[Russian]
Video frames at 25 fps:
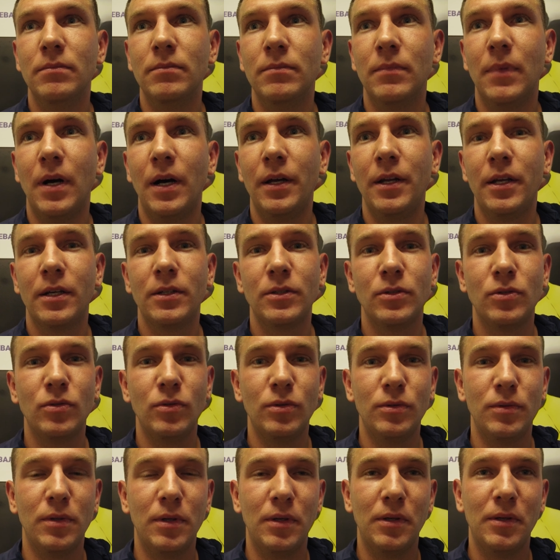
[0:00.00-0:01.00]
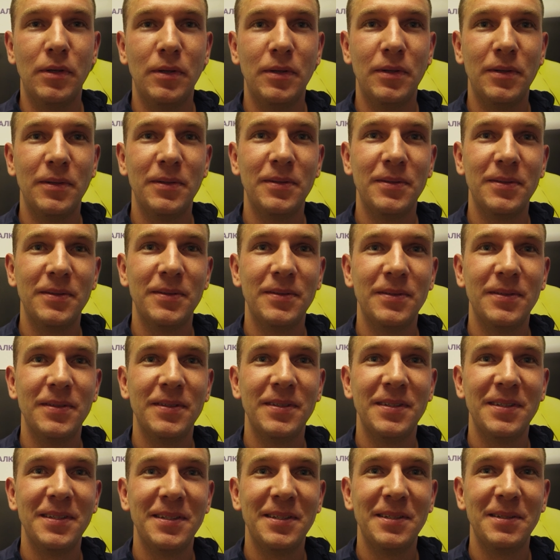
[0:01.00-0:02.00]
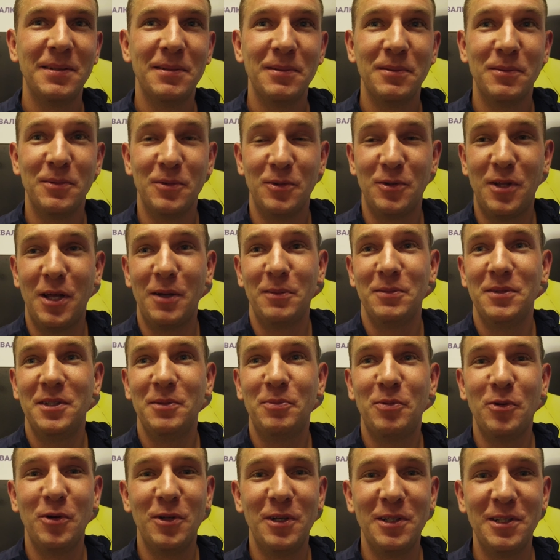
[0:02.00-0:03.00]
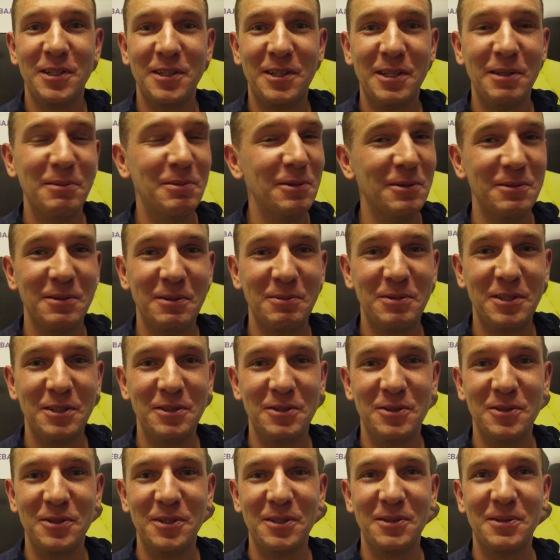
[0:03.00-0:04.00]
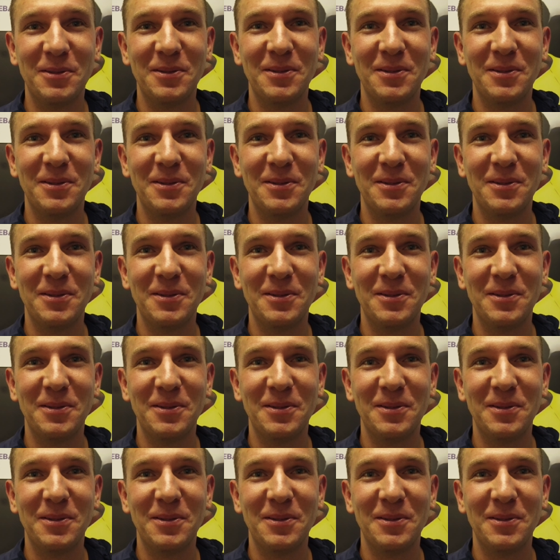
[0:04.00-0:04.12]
Орехозуево. Почему? Ну там ни поле, ни трибун, вообще ничего нет.